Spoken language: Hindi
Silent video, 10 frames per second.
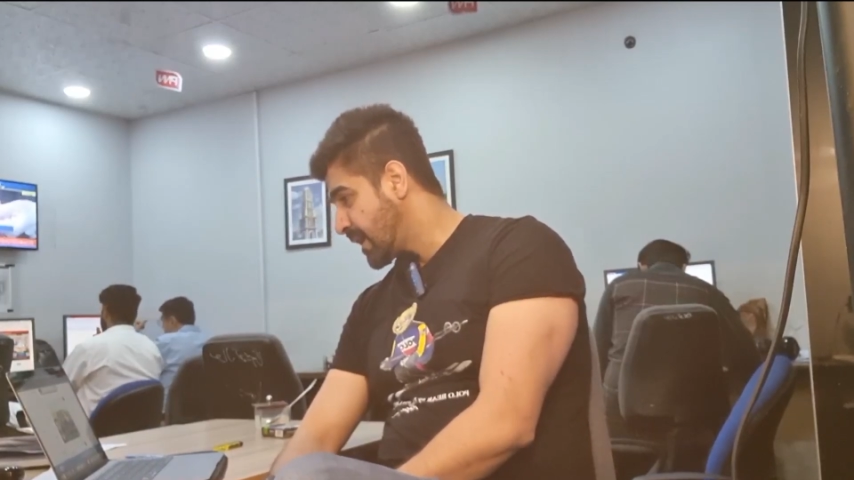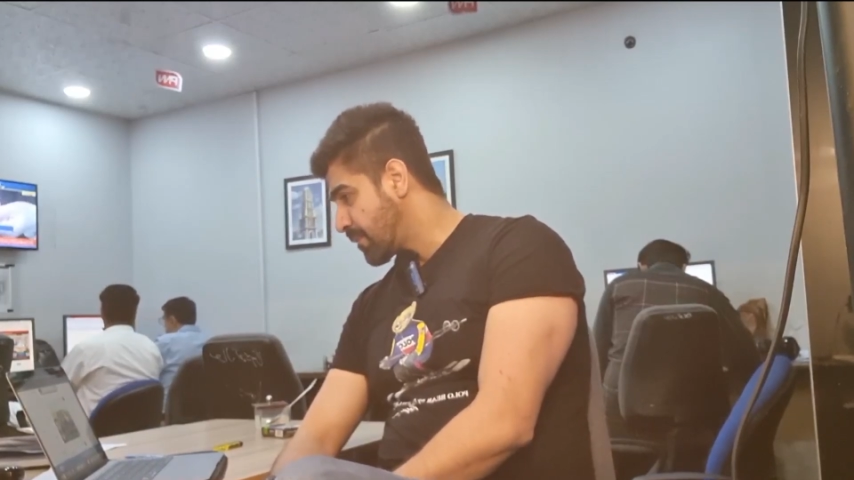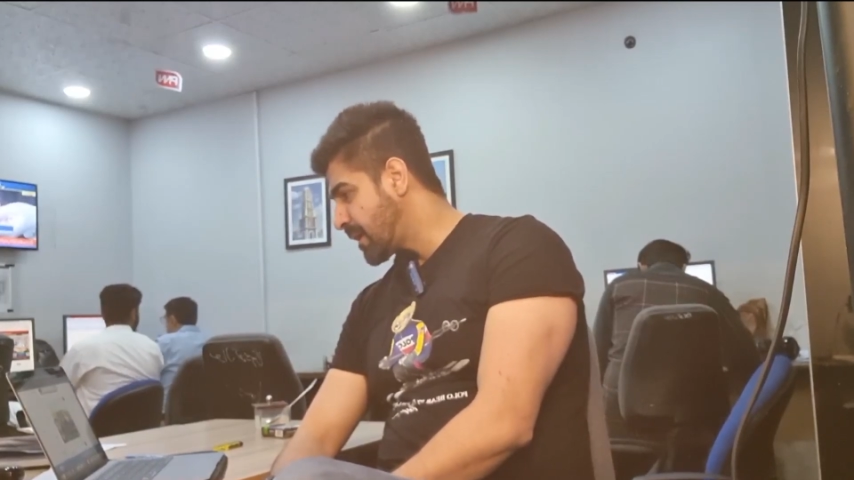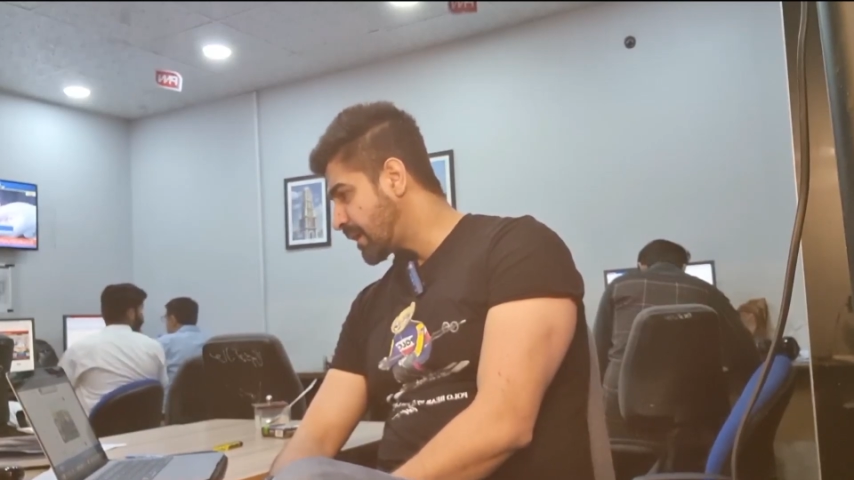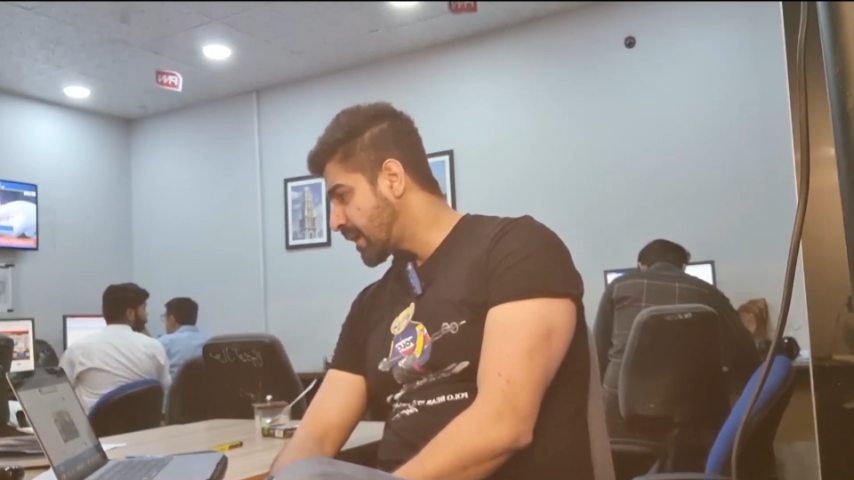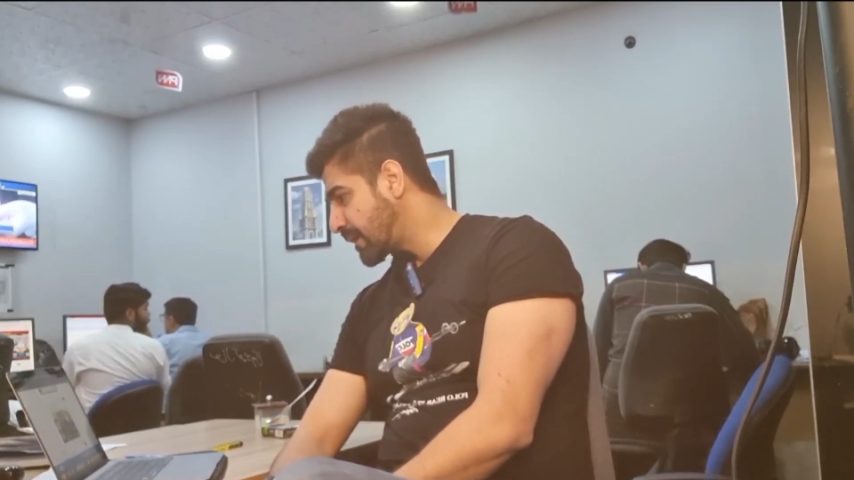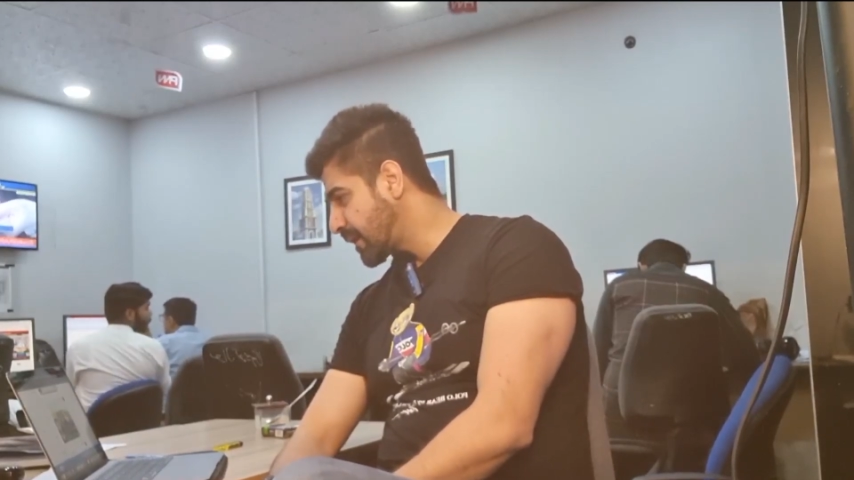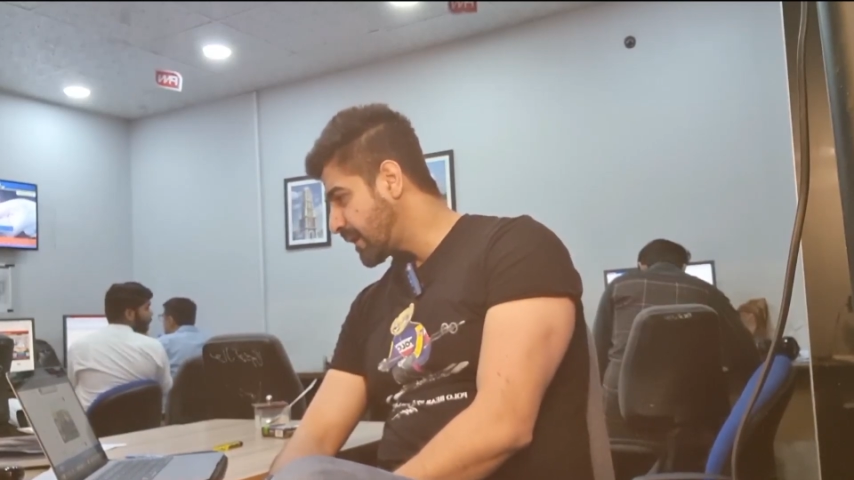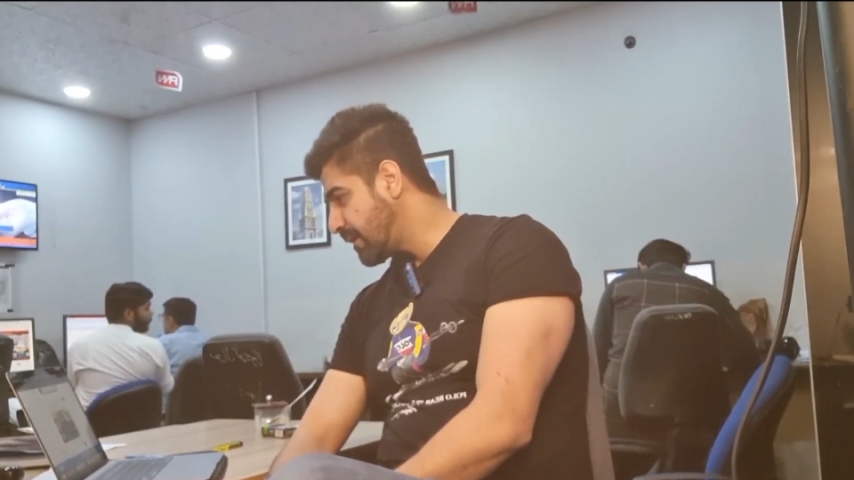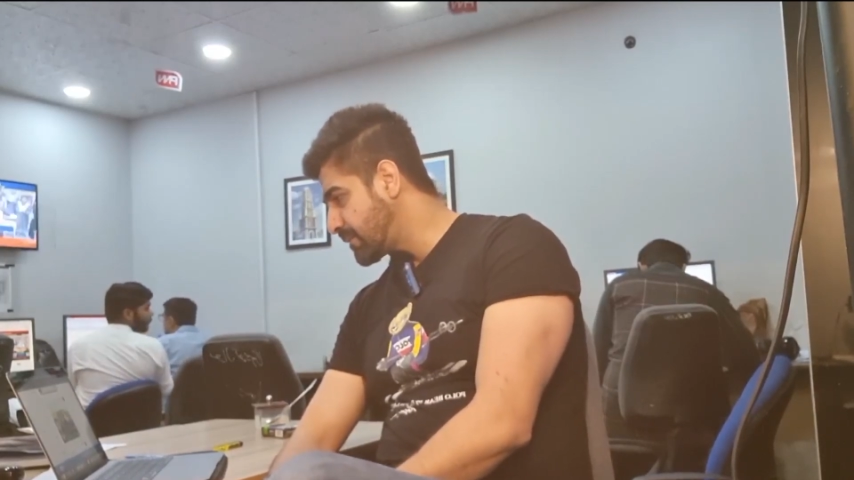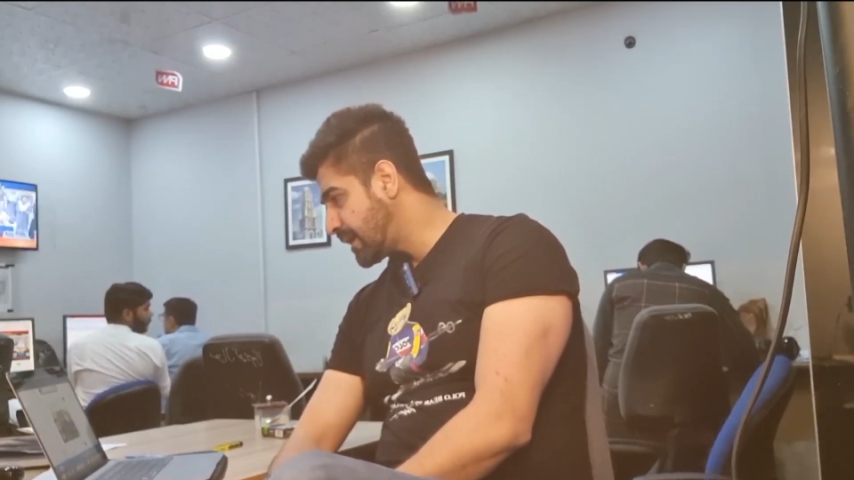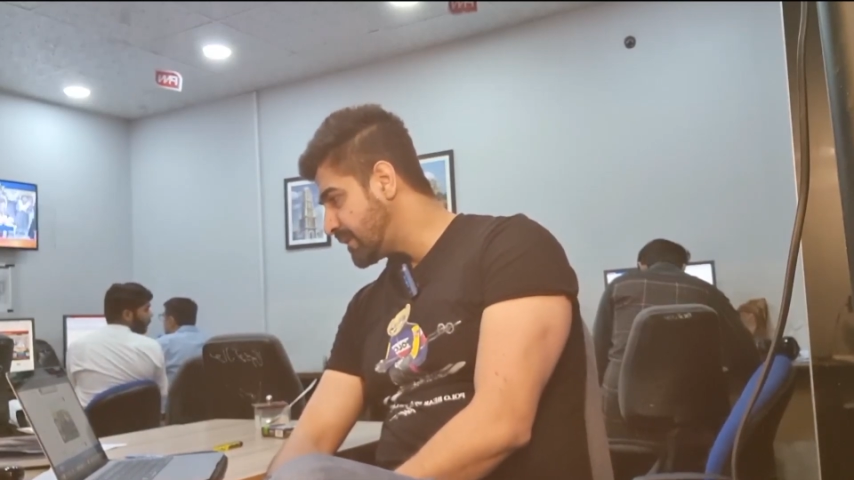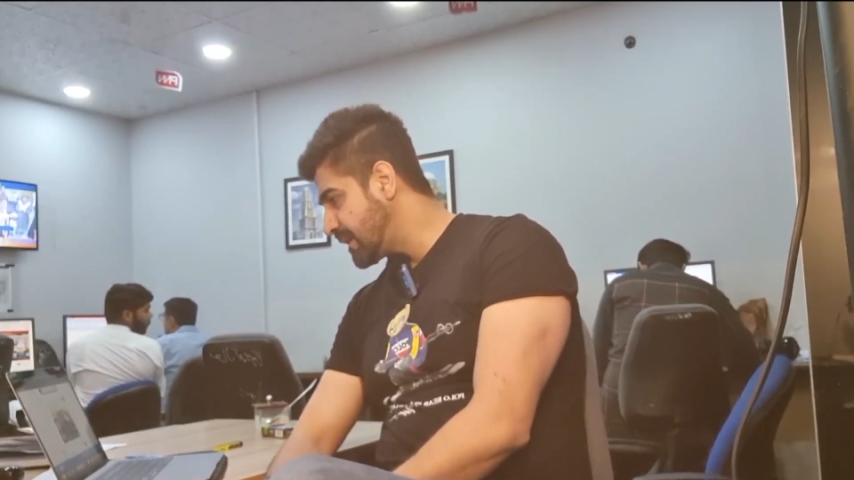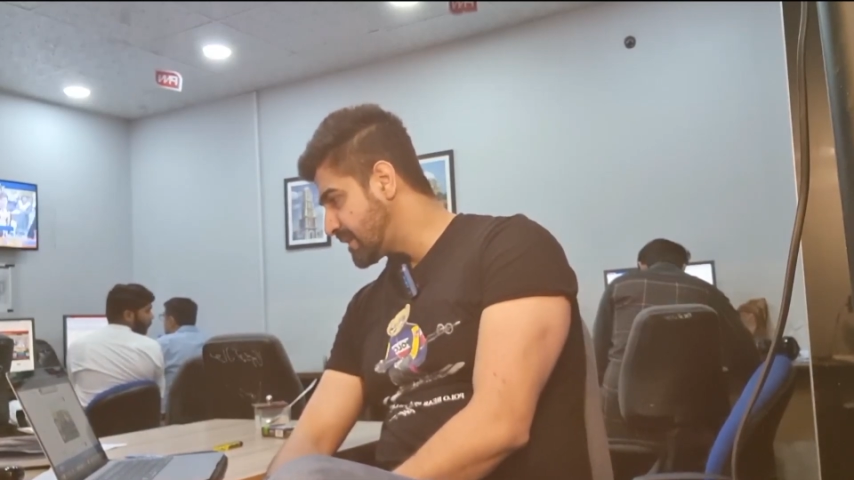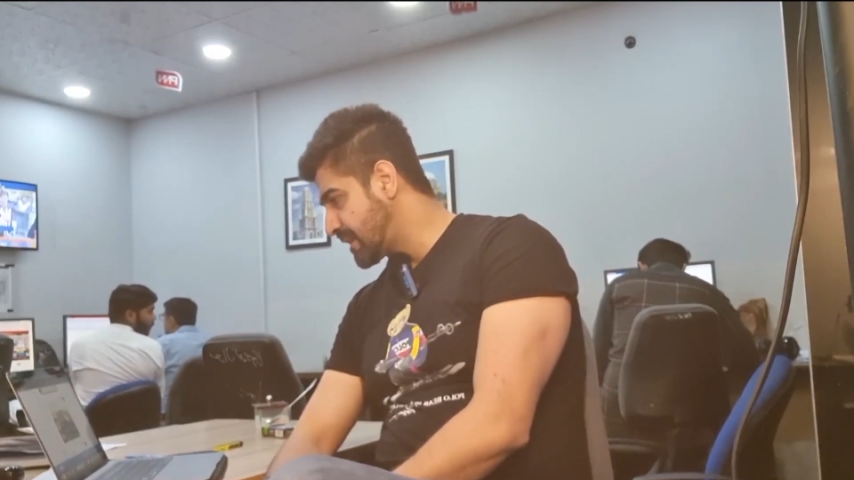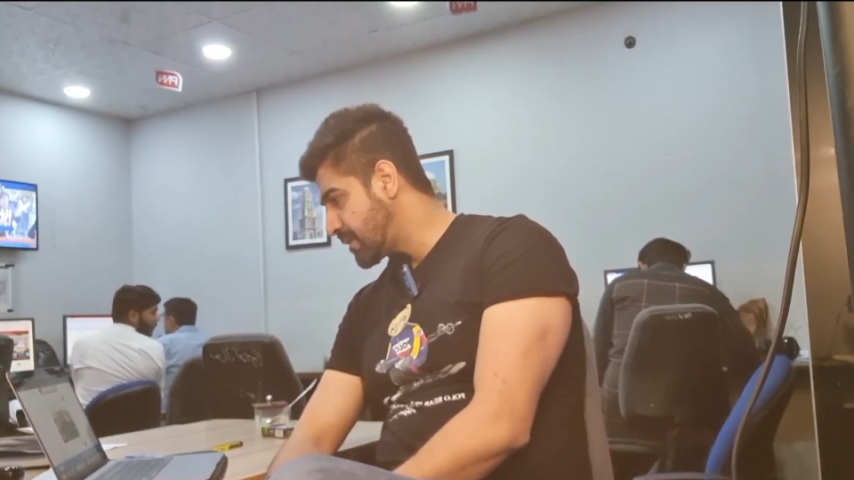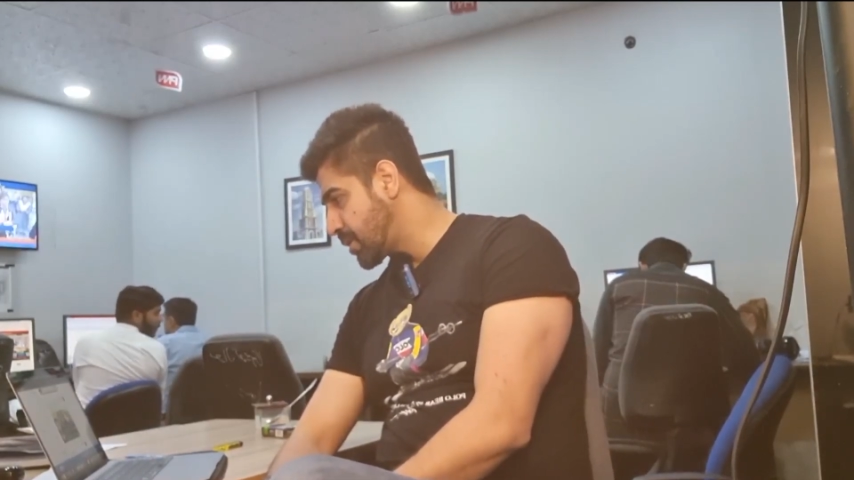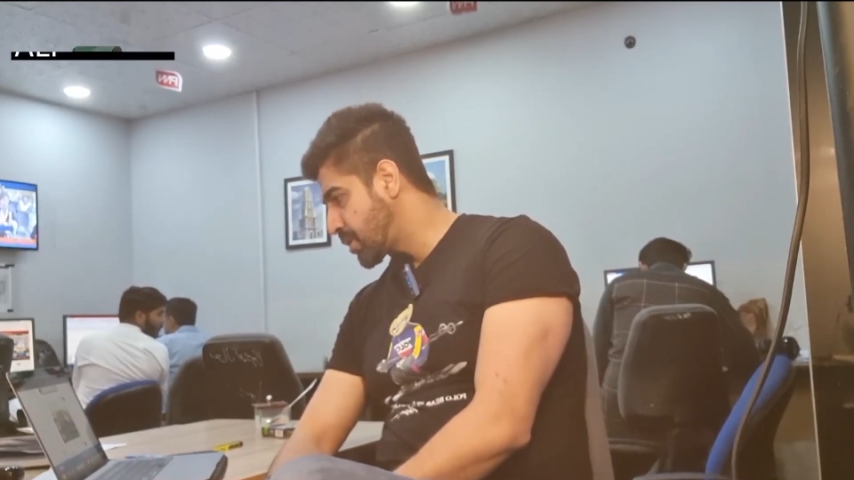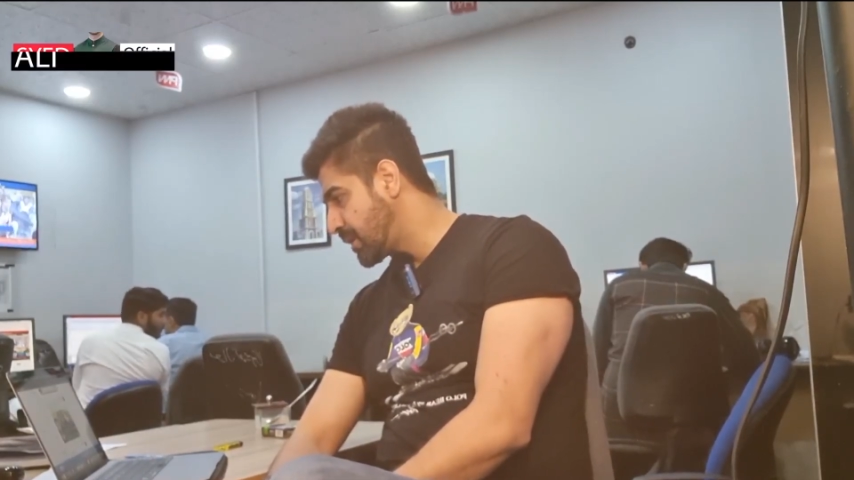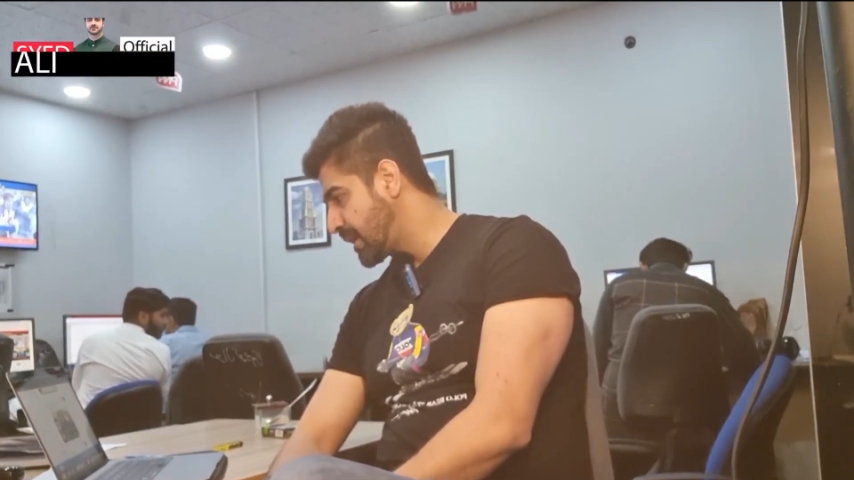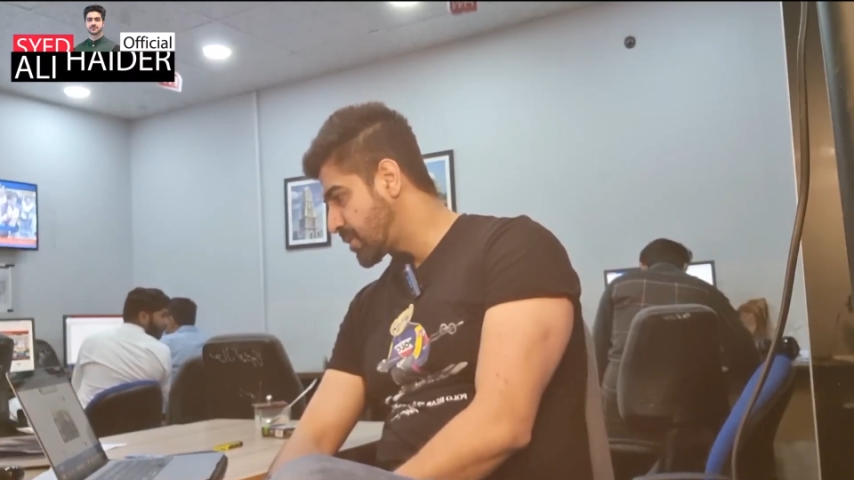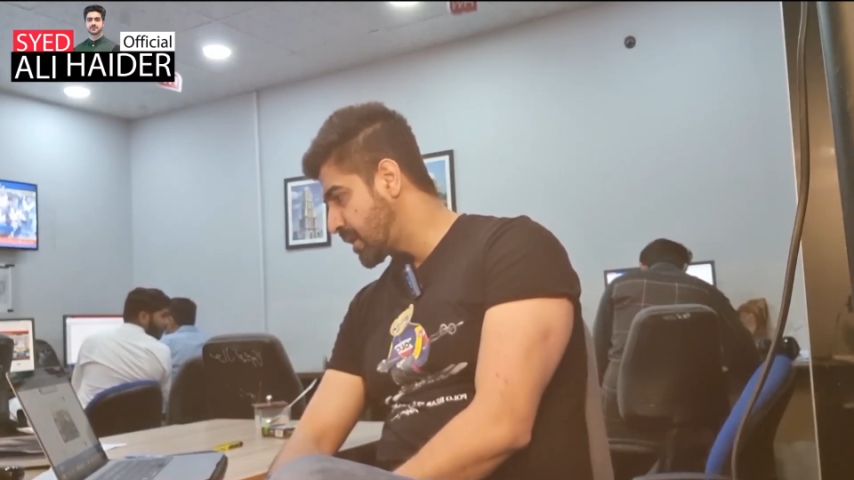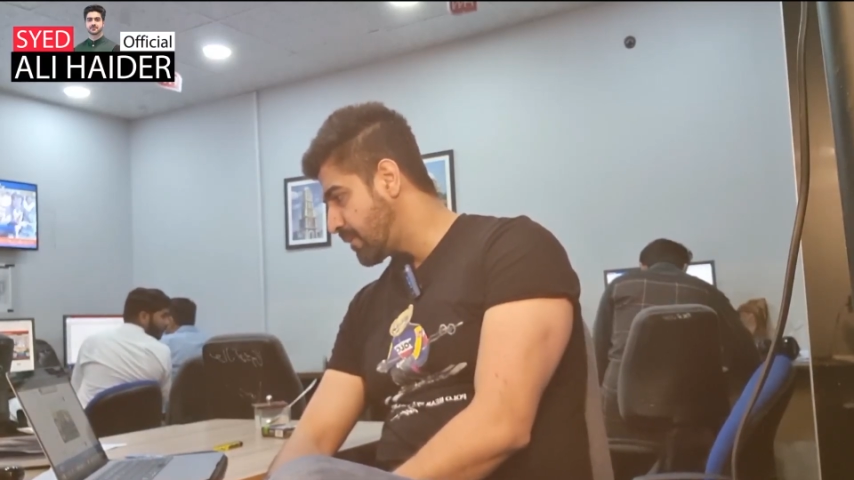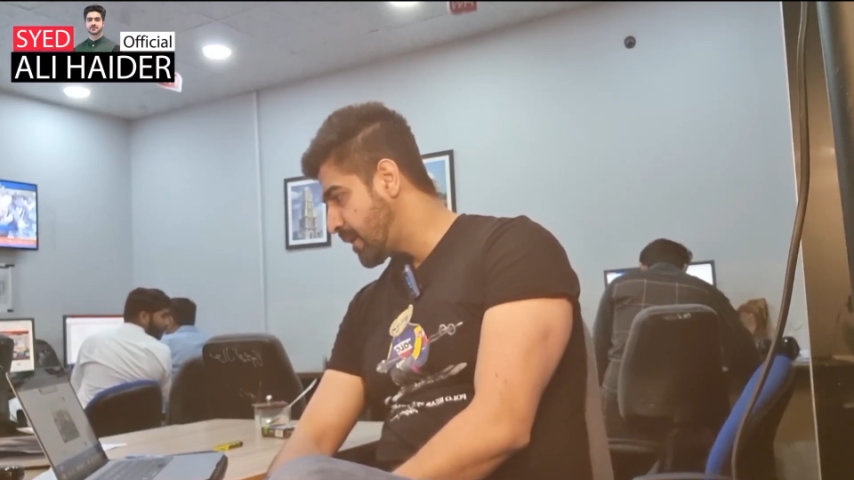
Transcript: इमरान खान के खिलाफ धांधली की साजिश डी एच ए